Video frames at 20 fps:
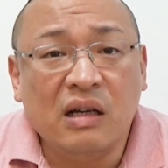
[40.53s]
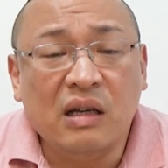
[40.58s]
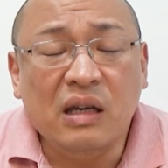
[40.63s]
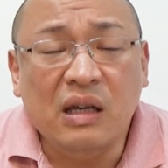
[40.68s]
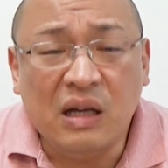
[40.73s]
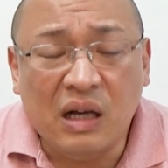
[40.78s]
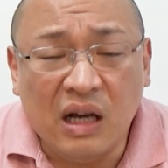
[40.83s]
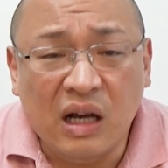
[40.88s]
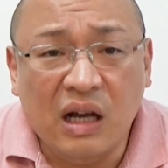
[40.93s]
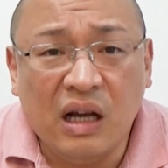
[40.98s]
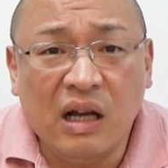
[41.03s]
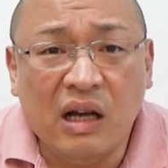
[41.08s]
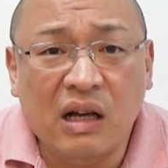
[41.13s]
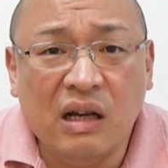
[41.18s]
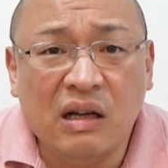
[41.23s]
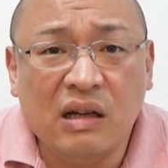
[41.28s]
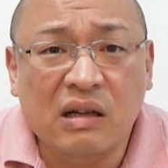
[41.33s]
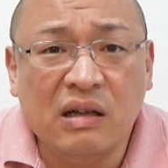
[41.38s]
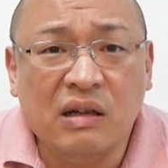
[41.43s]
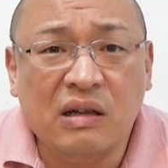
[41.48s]
いいか、
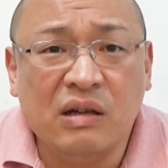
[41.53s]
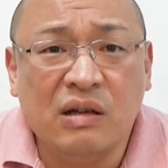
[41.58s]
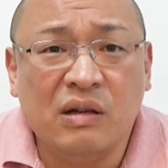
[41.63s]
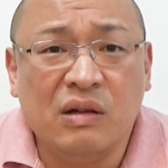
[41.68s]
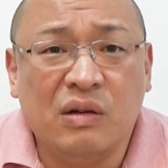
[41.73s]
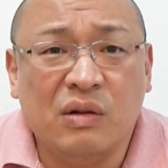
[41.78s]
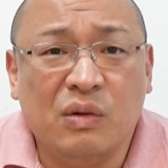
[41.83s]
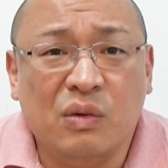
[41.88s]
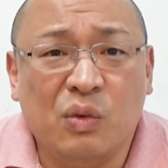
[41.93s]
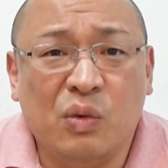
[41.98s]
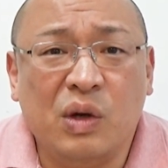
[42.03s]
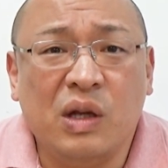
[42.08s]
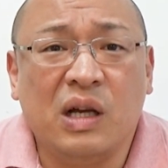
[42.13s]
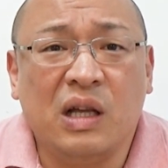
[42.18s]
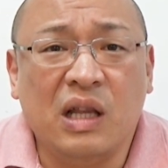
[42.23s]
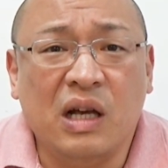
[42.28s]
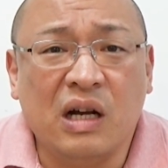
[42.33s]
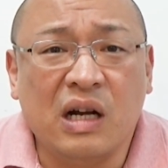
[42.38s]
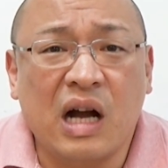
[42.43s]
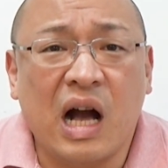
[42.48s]
俺
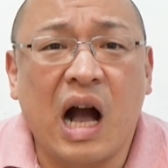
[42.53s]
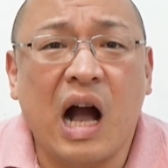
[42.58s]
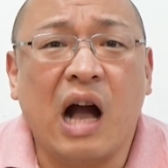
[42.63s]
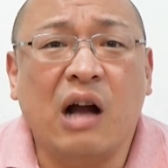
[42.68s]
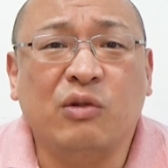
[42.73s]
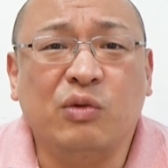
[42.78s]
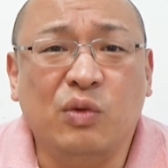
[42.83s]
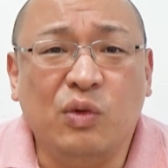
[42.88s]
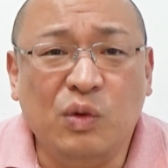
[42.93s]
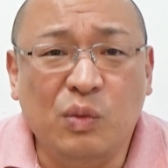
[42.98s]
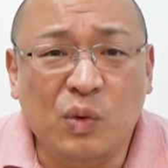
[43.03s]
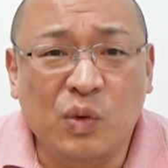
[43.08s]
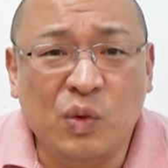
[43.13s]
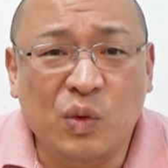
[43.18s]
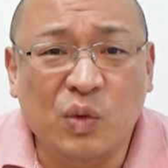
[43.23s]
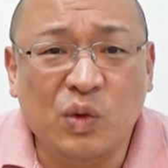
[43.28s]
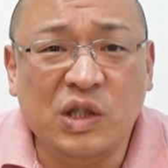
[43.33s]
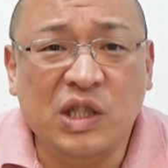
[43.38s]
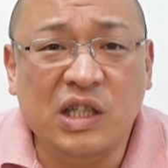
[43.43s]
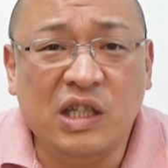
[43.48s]
がな科学というも
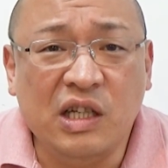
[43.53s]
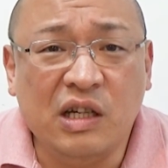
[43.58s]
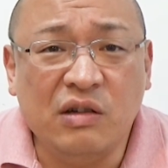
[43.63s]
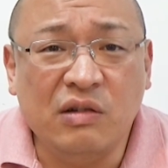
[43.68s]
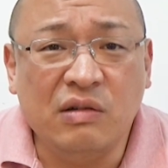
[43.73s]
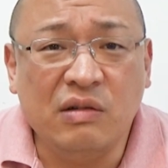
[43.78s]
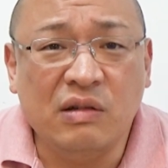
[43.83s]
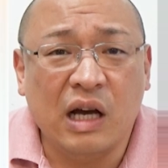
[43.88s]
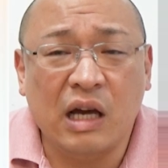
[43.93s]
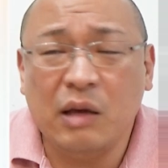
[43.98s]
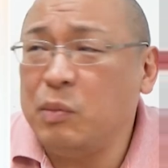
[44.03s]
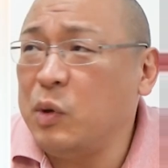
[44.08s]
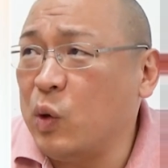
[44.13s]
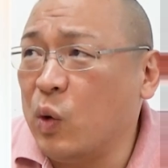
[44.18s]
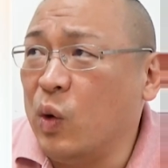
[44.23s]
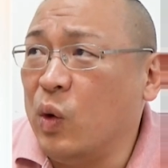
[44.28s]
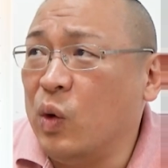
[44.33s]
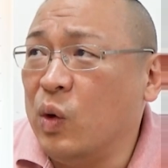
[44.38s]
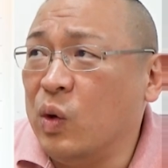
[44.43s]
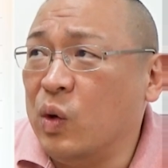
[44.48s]
のを教えてやはい
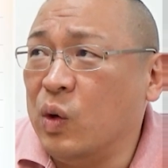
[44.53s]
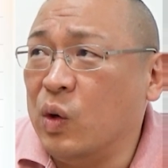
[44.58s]
ピコ。